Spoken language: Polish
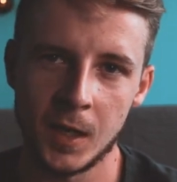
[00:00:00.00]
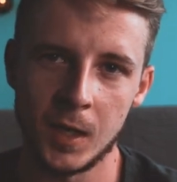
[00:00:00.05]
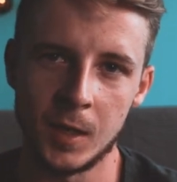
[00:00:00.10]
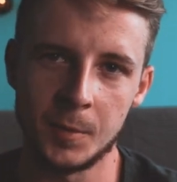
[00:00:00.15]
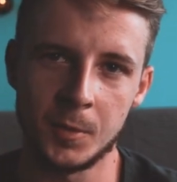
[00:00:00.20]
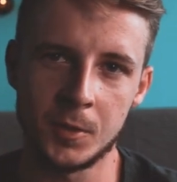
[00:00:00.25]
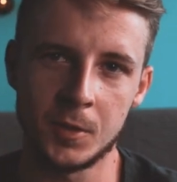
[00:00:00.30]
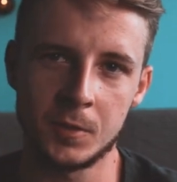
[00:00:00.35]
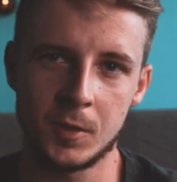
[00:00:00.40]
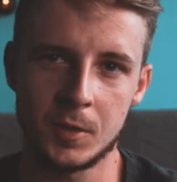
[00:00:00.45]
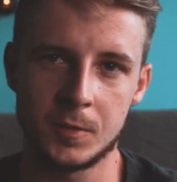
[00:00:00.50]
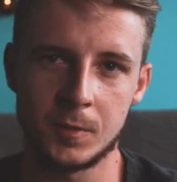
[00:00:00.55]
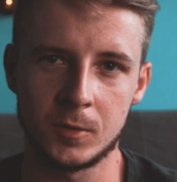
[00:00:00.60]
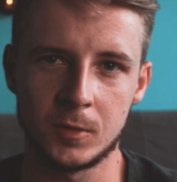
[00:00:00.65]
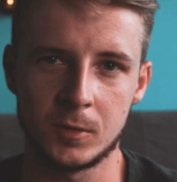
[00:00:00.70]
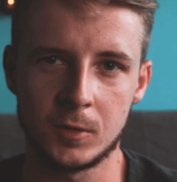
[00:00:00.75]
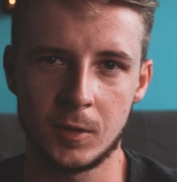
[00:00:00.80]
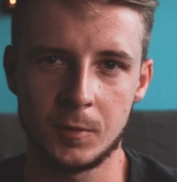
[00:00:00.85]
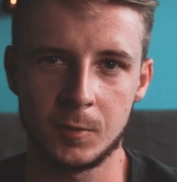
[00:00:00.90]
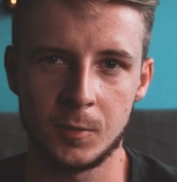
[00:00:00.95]
ale ponieważ
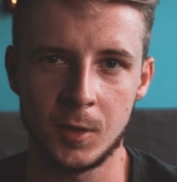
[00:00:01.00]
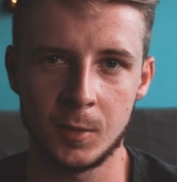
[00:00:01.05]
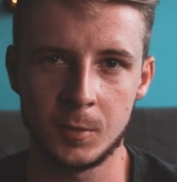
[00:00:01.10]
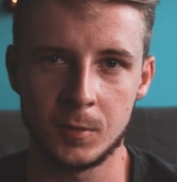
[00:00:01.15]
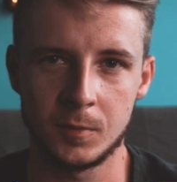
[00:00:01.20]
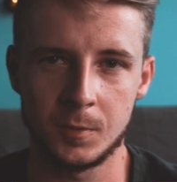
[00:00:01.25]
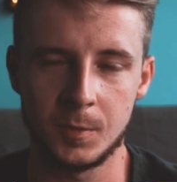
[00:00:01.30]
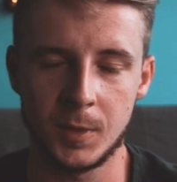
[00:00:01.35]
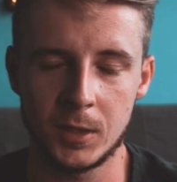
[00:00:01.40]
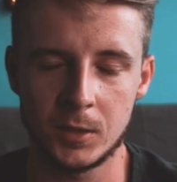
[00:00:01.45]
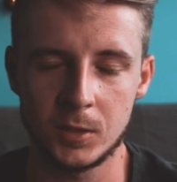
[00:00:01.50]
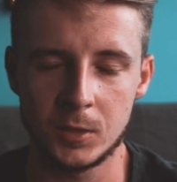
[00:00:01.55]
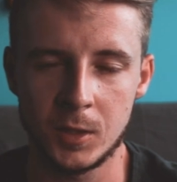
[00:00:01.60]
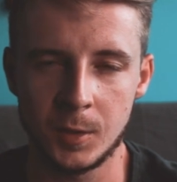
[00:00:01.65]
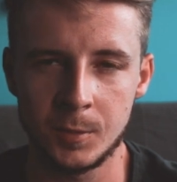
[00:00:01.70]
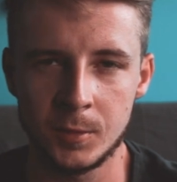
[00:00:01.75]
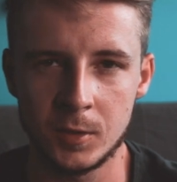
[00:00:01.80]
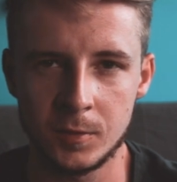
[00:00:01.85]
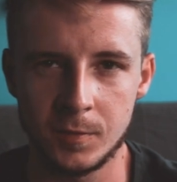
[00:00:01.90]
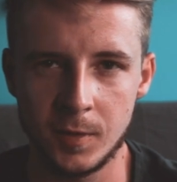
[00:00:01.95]
fotografujemy w bardzo
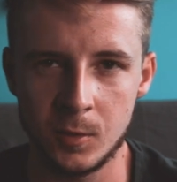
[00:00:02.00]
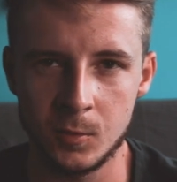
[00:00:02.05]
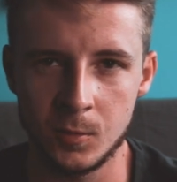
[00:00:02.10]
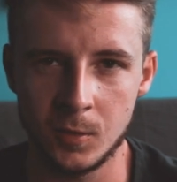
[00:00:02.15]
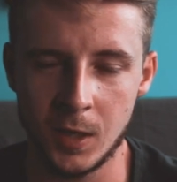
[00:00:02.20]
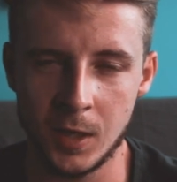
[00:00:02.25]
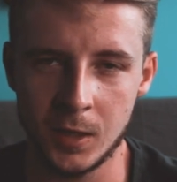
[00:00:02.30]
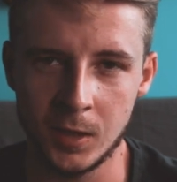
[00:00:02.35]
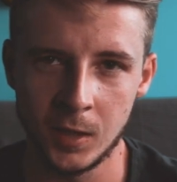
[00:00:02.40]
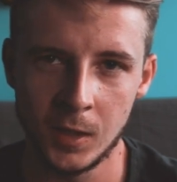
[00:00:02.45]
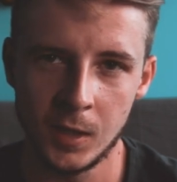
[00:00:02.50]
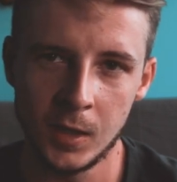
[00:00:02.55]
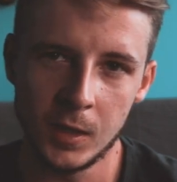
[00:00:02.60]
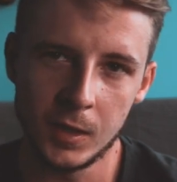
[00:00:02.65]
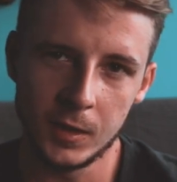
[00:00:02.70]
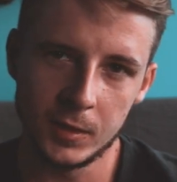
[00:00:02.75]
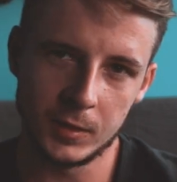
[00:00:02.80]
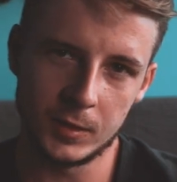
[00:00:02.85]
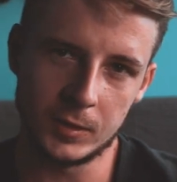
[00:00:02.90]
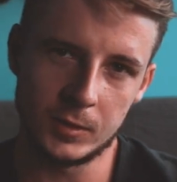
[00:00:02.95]
ciemnych warunkach,
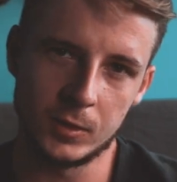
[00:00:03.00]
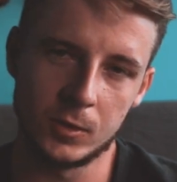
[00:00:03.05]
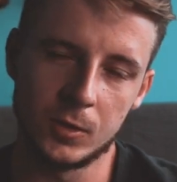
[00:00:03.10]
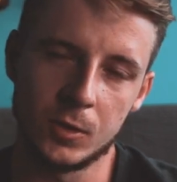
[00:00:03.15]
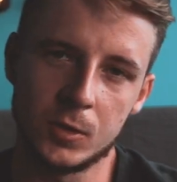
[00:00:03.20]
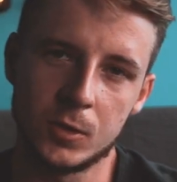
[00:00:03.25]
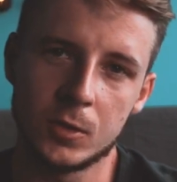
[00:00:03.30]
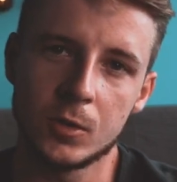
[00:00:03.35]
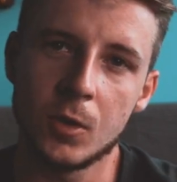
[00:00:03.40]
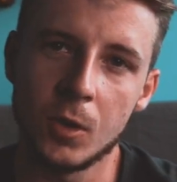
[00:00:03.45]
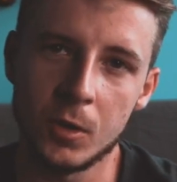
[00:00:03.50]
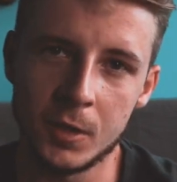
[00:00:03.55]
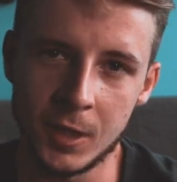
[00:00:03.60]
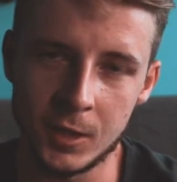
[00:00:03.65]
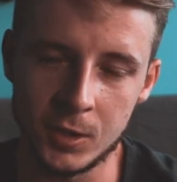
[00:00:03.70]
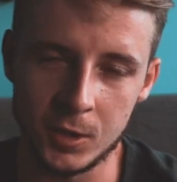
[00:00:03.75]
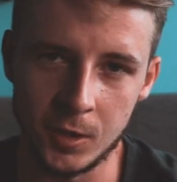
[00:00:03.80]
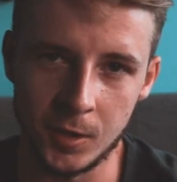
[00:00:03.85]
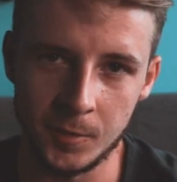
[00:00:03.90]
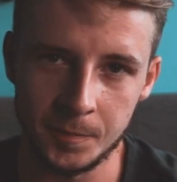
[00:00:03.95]
jest to dość
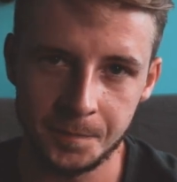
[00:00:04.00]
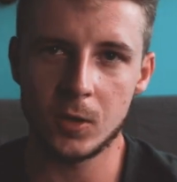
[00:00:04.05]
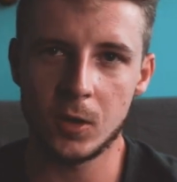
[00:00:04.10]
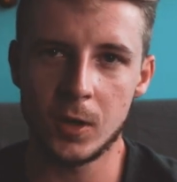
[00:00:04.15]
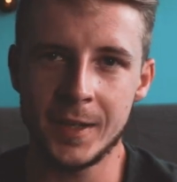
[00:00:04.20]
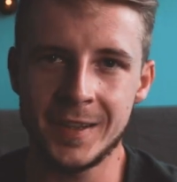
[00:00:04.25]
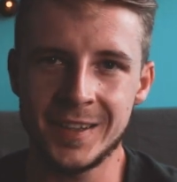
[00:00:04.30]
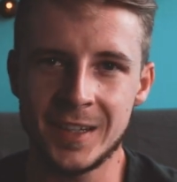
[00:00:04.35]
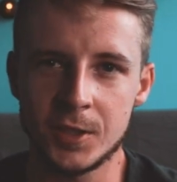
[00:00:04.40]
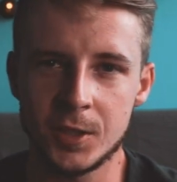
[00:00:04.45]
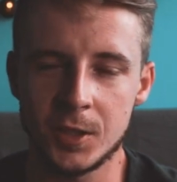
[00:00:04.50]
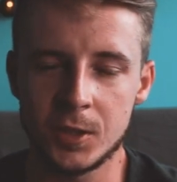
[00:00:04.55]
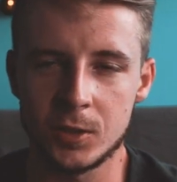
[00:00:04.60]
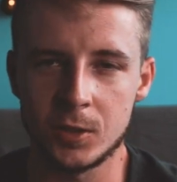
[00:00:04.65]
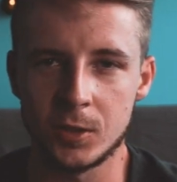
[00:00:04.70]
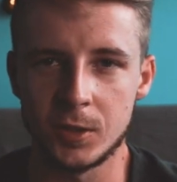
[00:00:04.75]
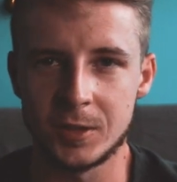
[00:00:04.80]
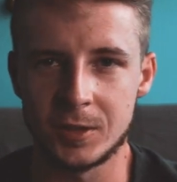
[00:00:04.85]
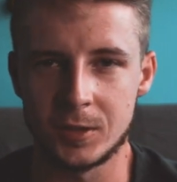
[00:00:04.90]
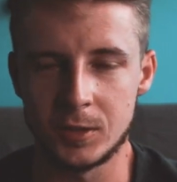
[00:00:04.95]
konieczne. Kolejna rzecz
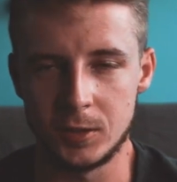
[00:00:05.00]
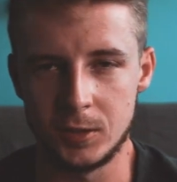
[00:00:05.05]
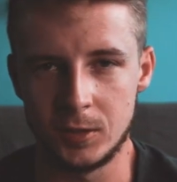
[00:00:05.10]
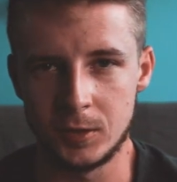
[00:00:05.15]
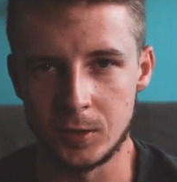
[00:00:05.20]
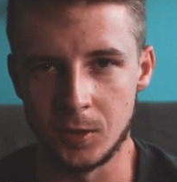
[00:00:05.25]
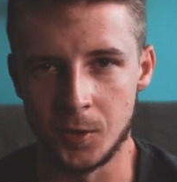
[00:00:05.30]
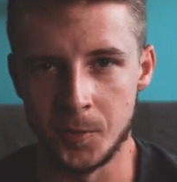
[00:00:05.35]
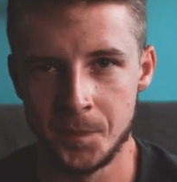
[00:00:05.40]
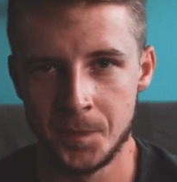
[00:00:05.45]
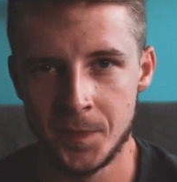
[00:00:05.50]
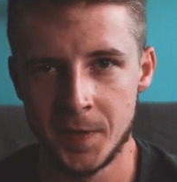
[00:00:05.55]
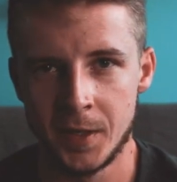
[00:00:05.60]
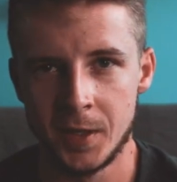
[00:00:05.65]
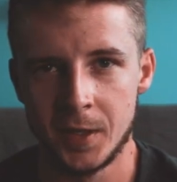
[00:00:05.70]
to jest ISO.